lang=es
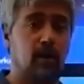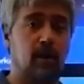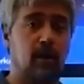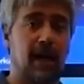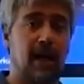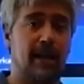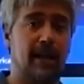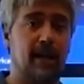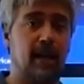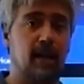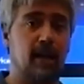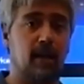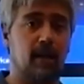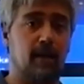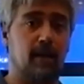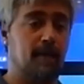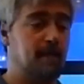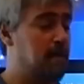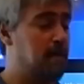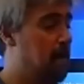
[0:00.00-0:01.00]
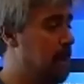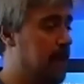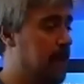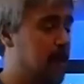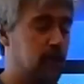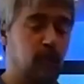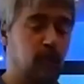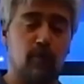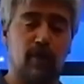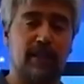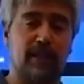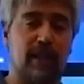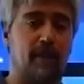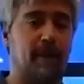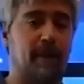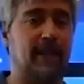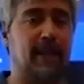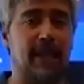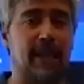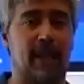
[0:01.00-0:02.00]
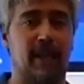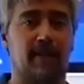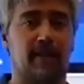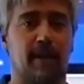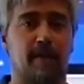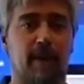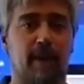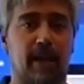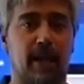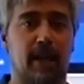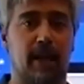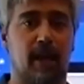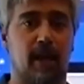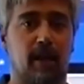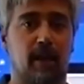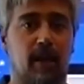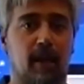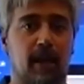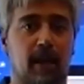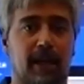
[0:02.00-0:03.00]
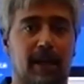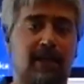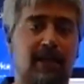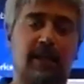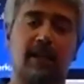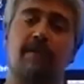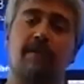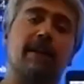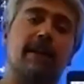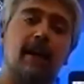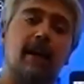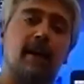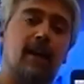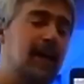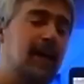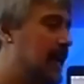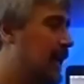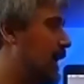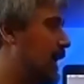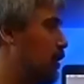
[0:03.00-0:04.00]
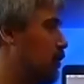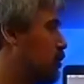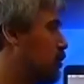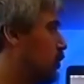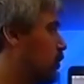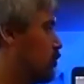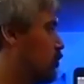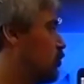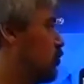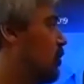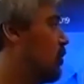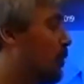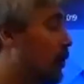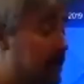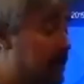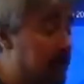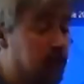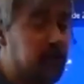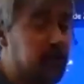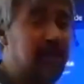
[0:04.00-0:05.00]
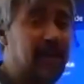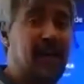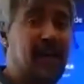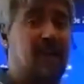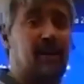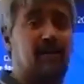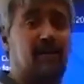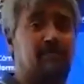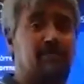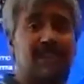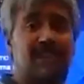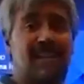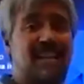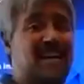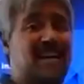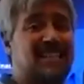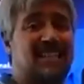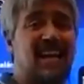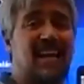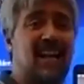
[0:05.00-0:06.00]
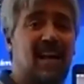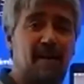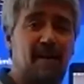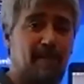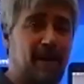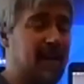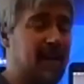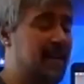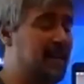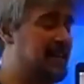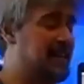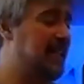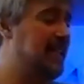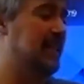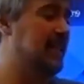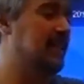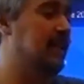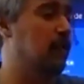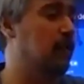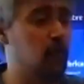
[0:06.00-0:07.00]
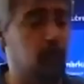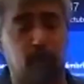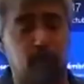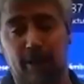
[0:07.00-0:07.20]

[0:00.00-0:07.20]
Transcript: aquí? nuestra pantalla de bienvenida. ¿Qué significa? Que nosotros no podemos dejar la sala para el siguiente grupo